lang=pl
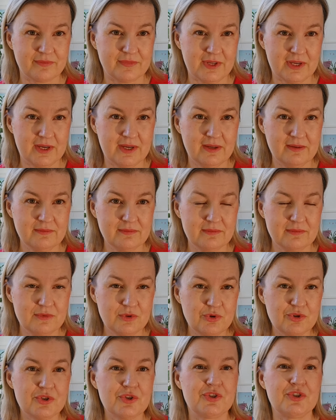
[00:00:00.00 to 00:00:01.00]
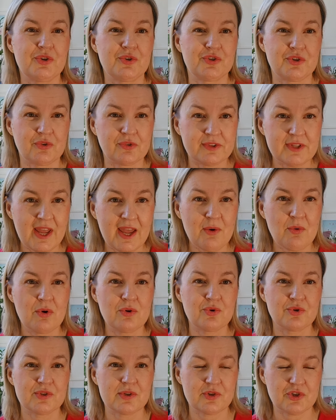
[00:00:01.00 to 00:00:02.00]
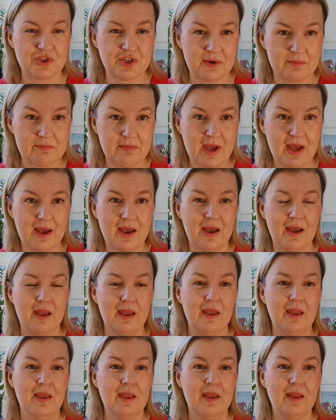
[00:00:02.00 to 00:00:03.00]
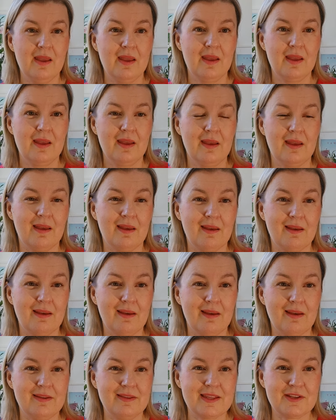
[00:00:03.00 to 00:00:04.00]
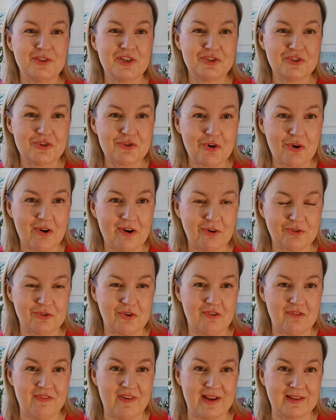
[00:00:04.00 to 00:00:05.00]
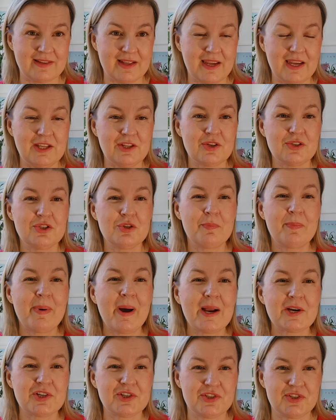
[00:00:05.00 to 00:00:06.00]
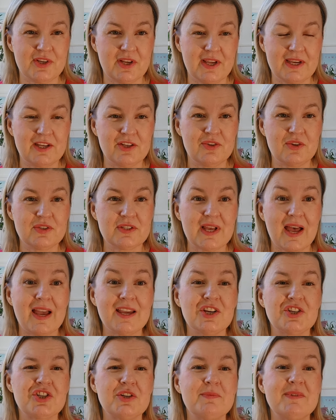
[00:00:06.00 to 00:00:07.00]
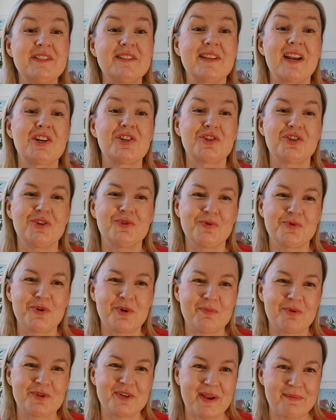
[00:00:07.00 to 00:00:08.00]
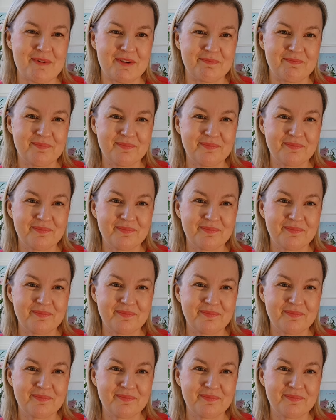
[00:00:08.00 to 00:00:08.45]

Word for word: Nie? Już coś się osiągnęło, już coś się ma, e, te dzieci trochę odchowane. I to zobaczcie, jaki to jest, a jeszcze my strasznie dużo możemy.